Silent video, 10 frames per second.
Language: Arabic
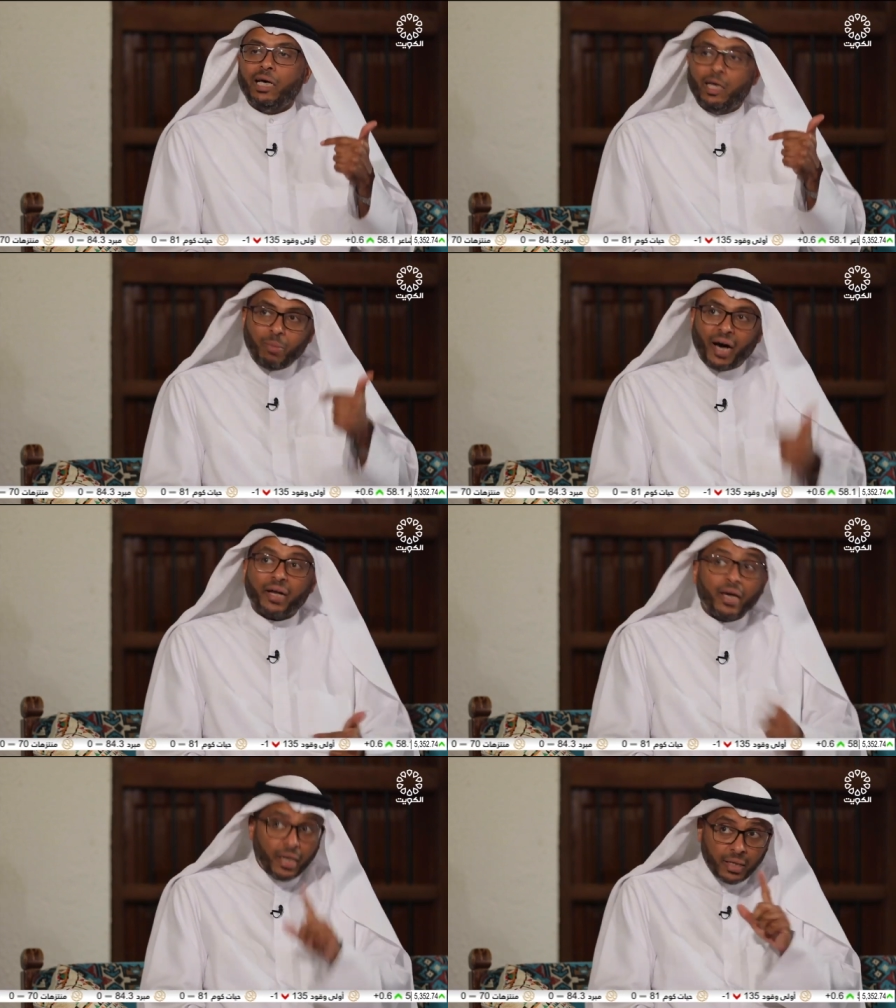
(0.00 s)

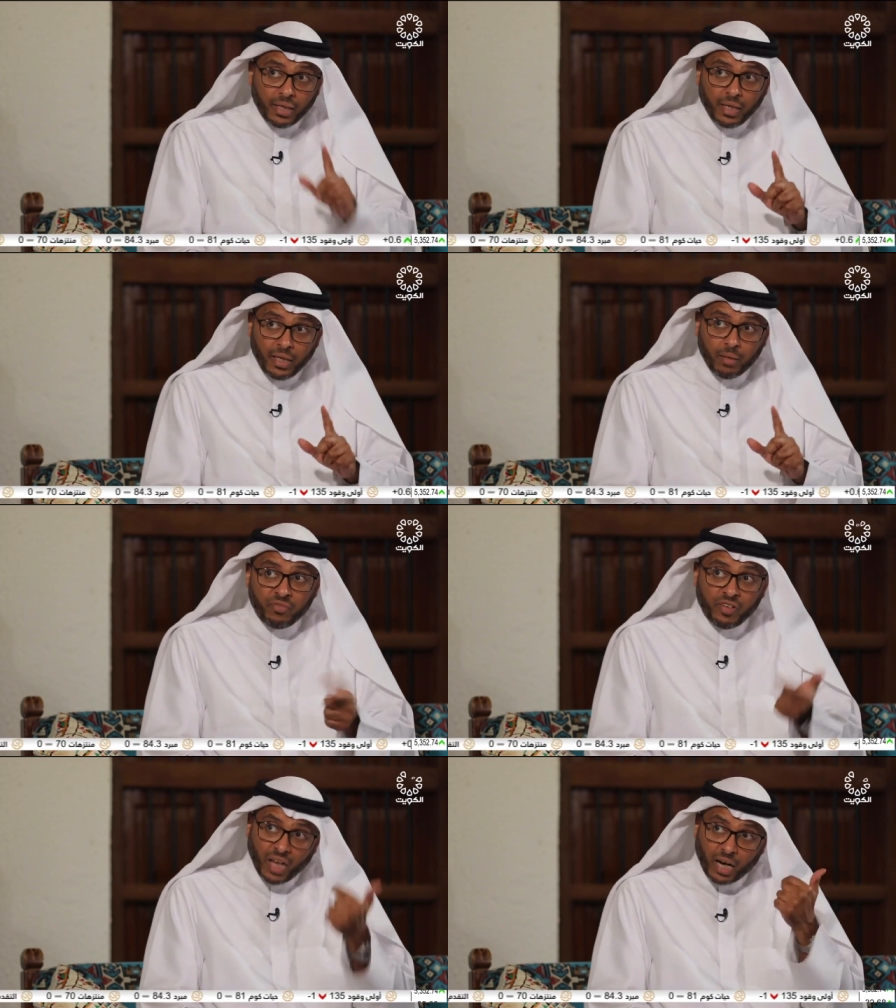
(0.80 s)
البحرين للعلم
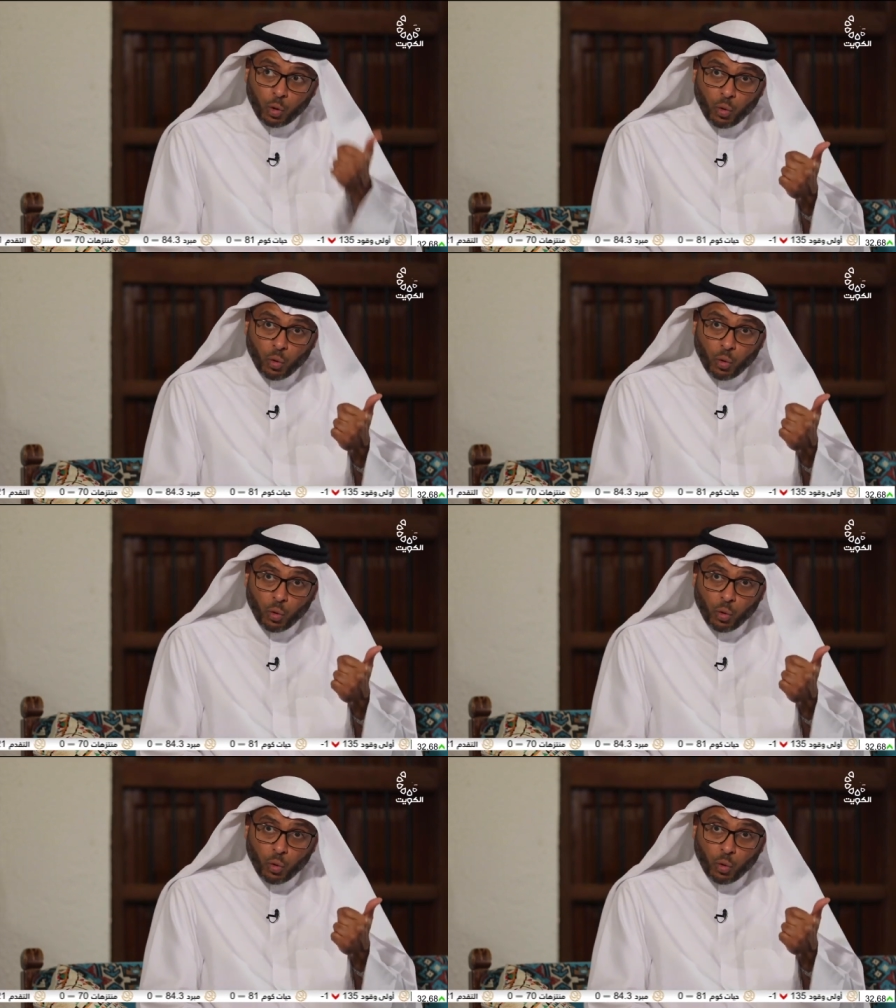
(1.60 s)
في ذاك